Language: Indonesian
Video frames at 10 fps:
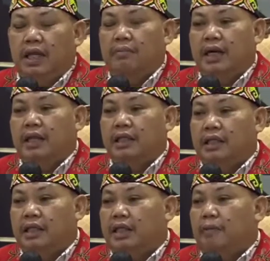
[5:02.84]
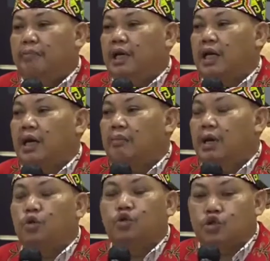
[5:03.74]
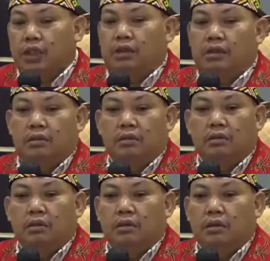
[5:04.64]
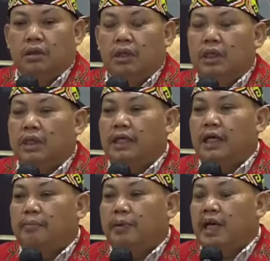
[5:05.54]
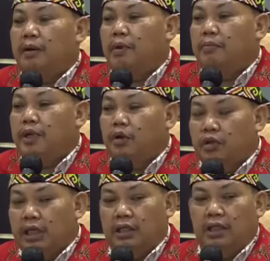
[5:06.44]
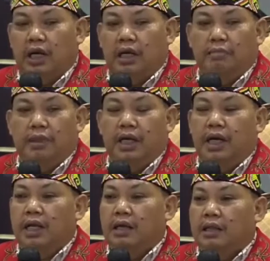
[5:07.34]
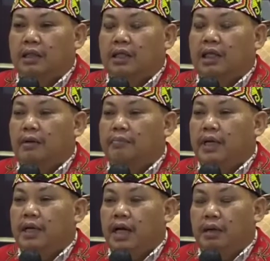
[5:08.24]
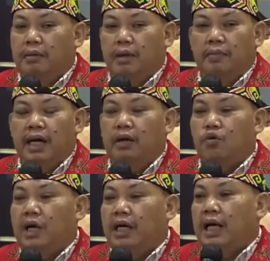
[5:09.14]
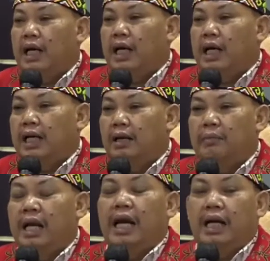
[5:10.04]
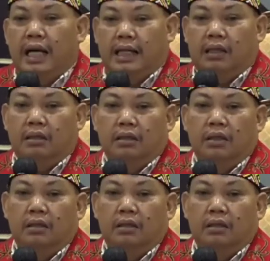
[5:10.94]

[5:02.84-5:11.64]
selama ini tidak pernah mengusik, tidak pernah memberontak terhadap negara, tidak pernah melakukan hal-hal yang melanggar.